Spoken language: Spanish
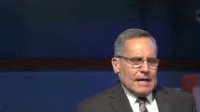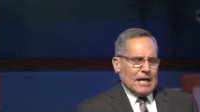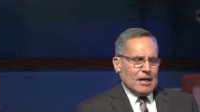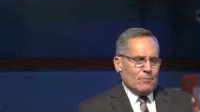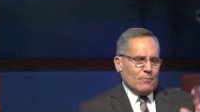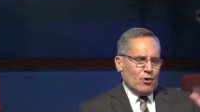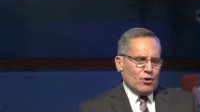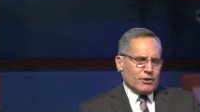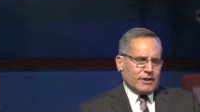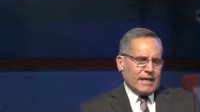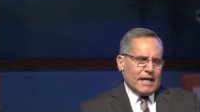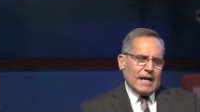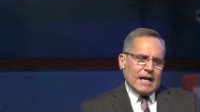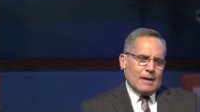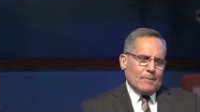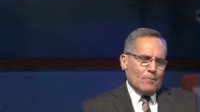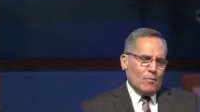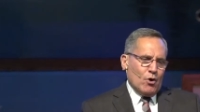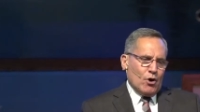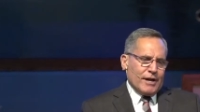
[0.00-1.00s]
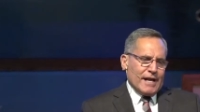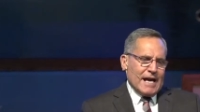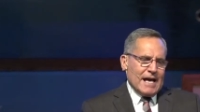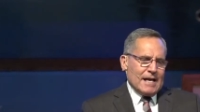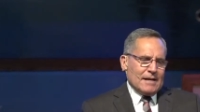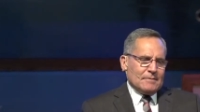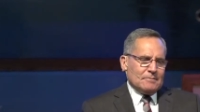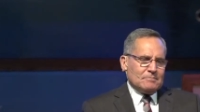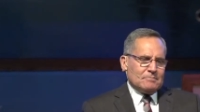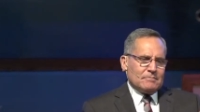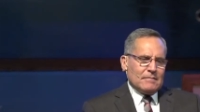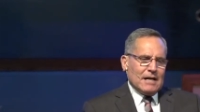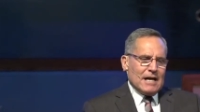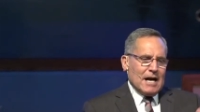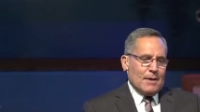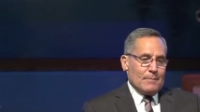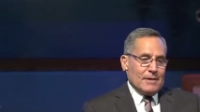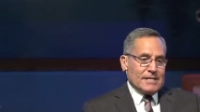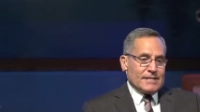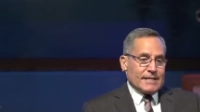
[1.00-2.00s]
El monte Moria,
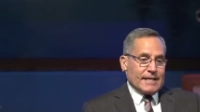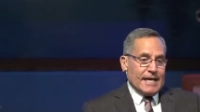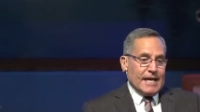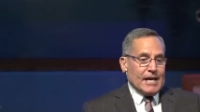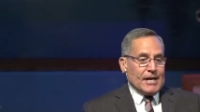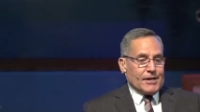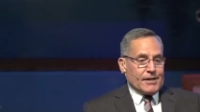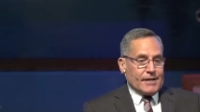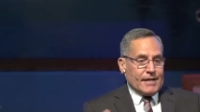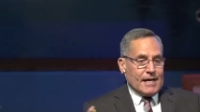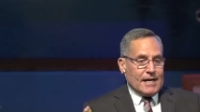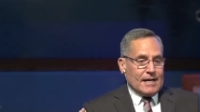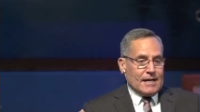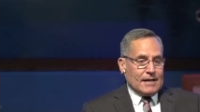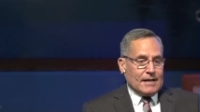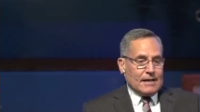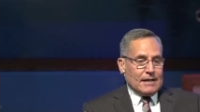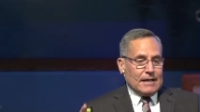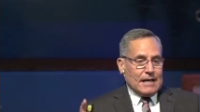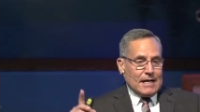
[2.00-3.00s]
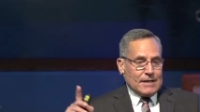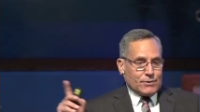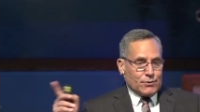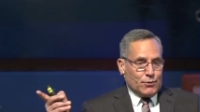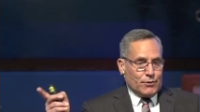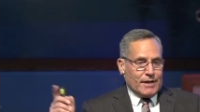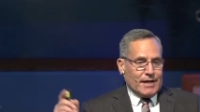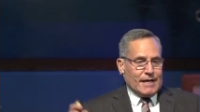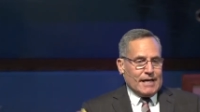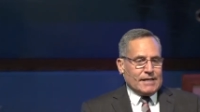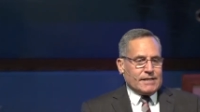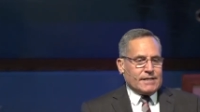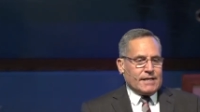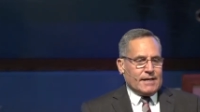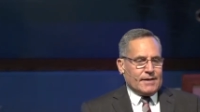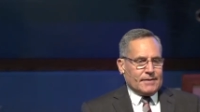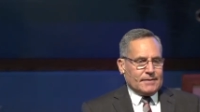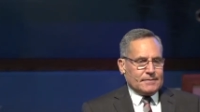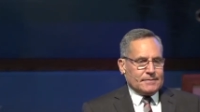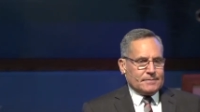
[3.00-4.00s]
a mi izquierda, a su
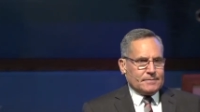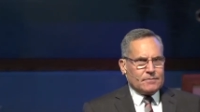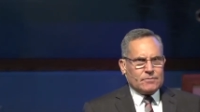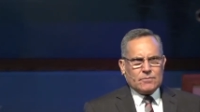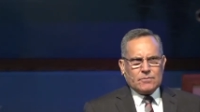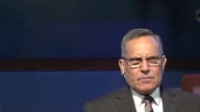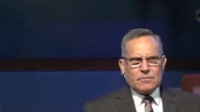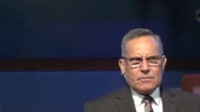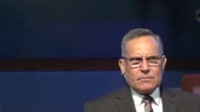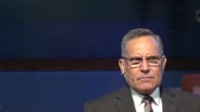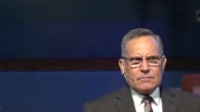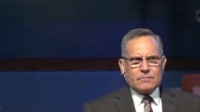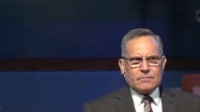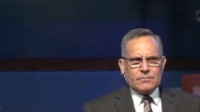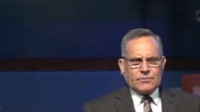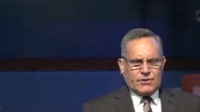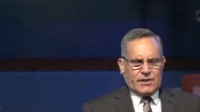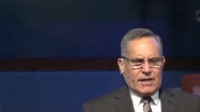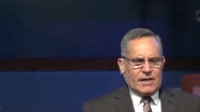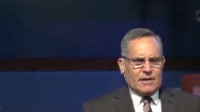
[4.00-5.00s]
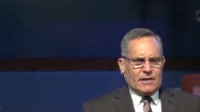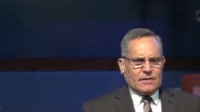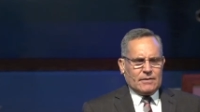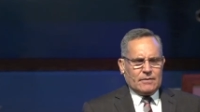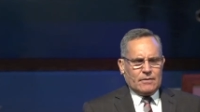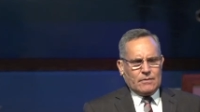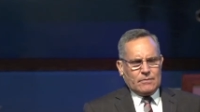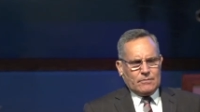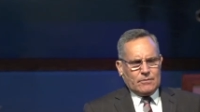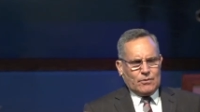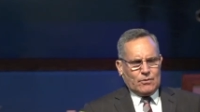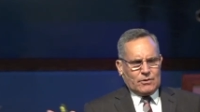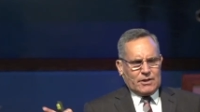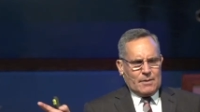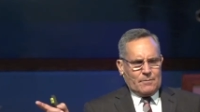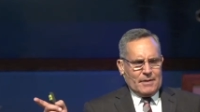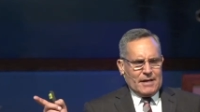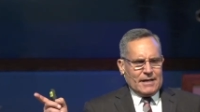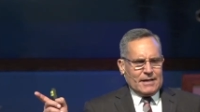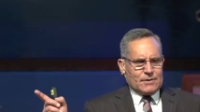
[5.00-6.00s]
derecha, ¿sí? No,
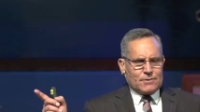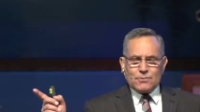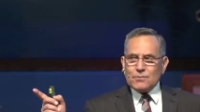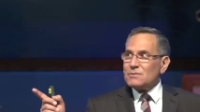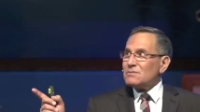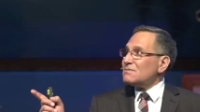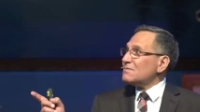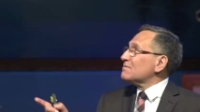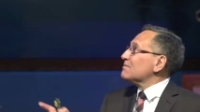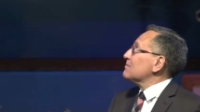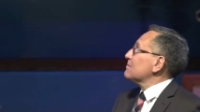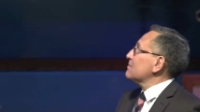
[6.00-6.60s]
también a su,